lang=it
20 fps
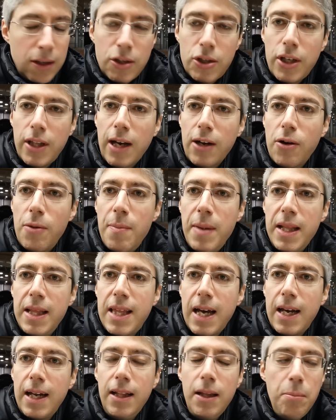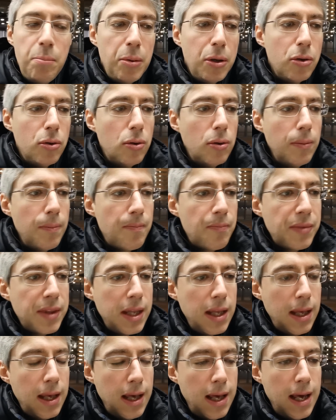c'è da commentare di più
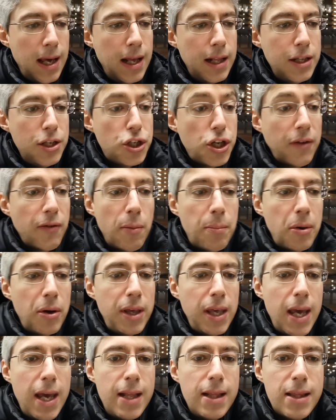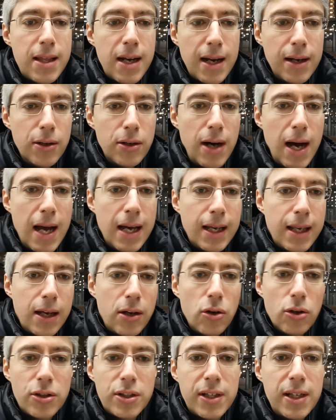e dicevo poi entrano anche
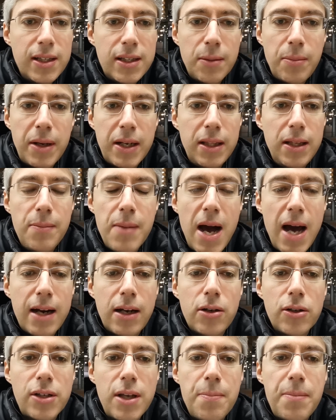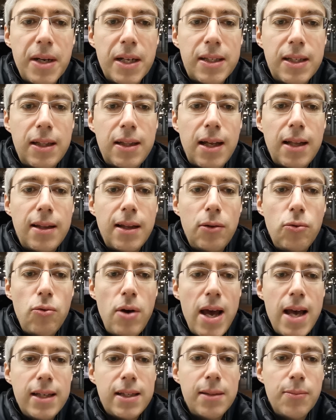Gossens per Di Marco, sempre al
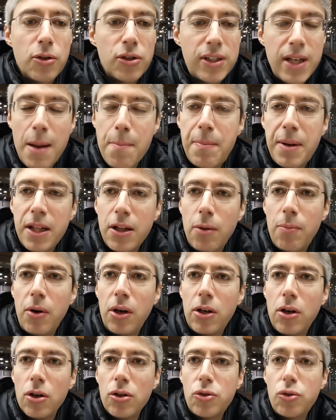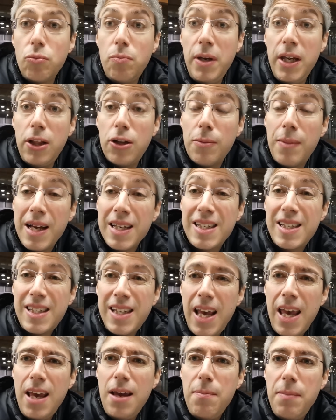72esimo, sempre dopo il gol subito, ma
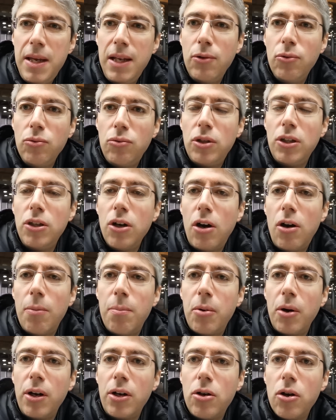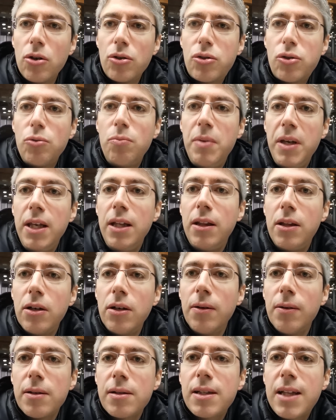sei minuti dopo il gol
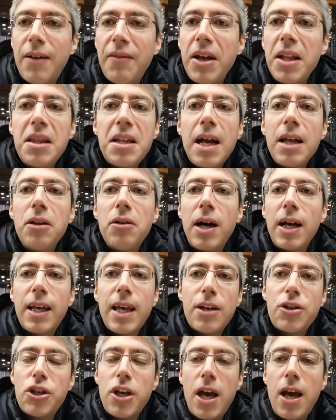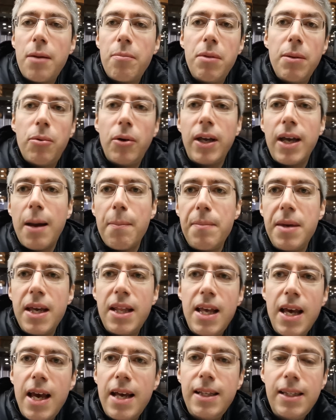subito, stava entrando anche Acerbi, poi cambia
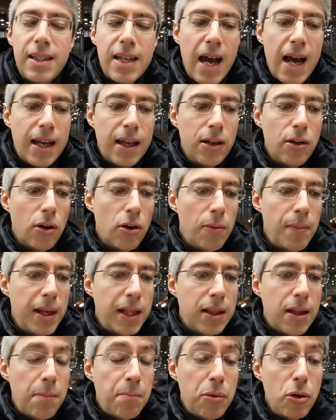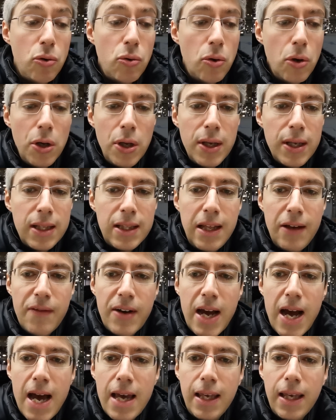idea, Inzaghi non lo mette più, De
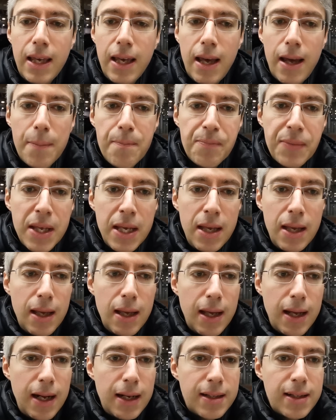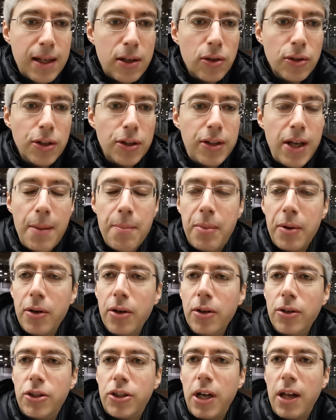Vrij che eh, nel secondo tempo
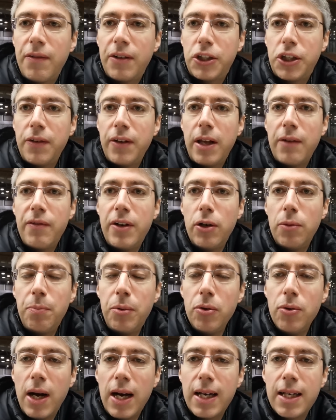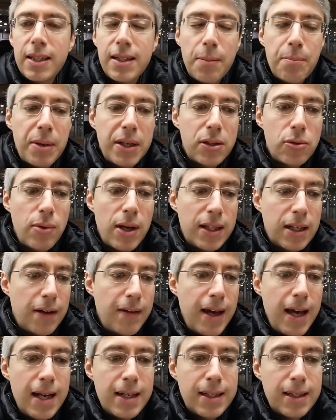non ce la faceva davvero più, anche se ha preso una
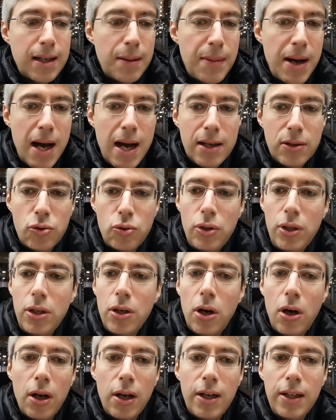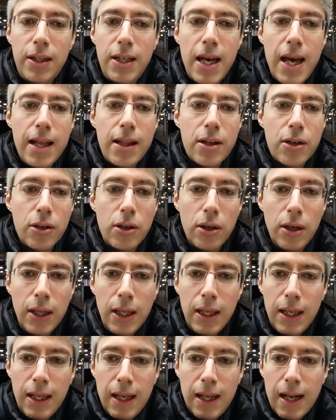traversa, ma sui gol dietro
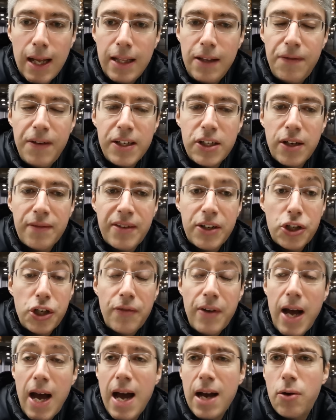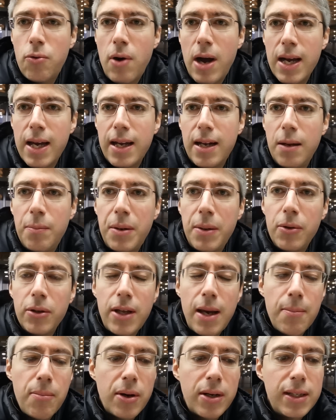la difesa faceva acqua, anche nel primo
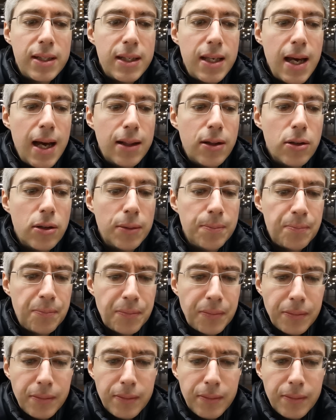tempo ha rischiato